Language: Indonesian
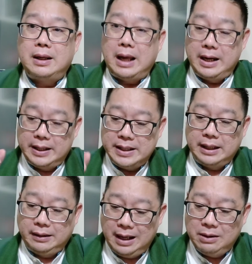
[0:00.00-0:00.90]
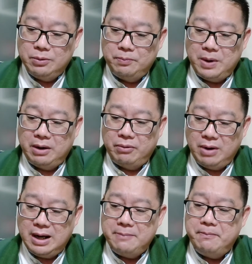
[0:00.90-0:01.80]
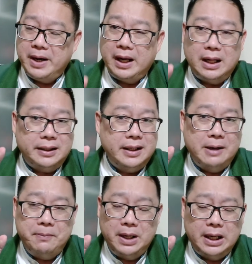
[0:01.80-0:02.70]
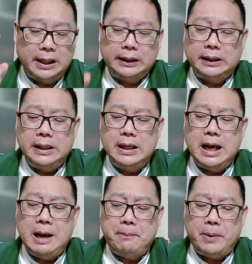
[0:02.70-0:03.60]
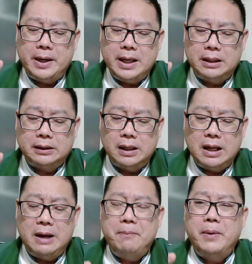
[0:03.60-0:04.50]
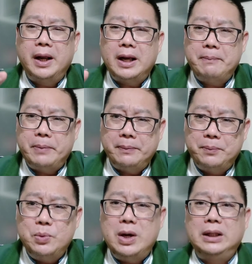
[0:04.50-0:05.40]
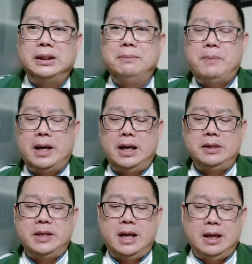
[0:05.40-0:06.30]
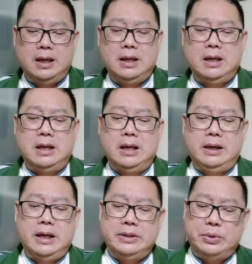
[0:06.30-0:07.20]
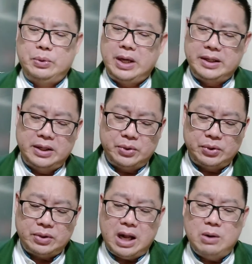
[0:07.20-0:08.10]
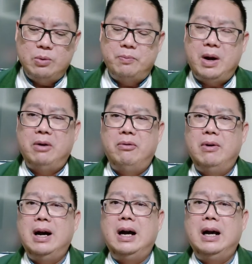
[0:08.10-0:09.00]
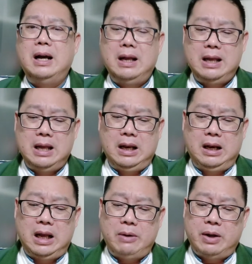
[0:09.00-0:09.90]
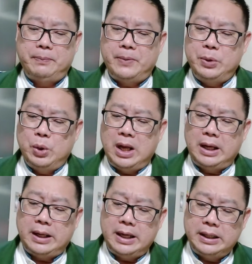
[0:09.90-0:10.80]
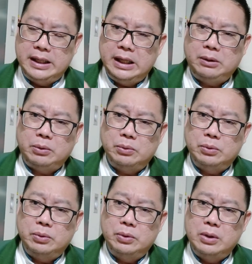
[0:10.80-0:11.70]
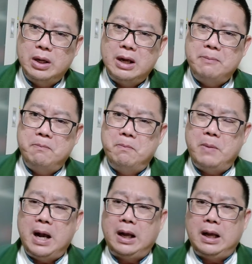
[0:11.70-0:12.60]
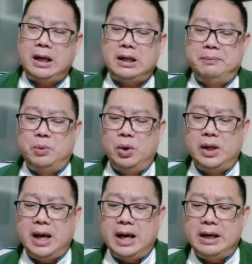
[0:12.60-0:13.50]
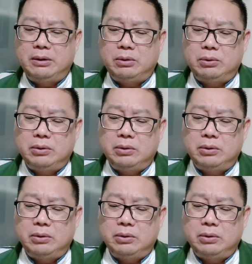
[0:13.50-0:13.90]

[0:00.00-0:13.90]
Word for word: Karena ia tahu bahwa mereka tidak mengerti apa yang telah mereka perbuat kepadanya. Dan juga Yesus tahu bahwa lewat penolakan itu maka kemuliaan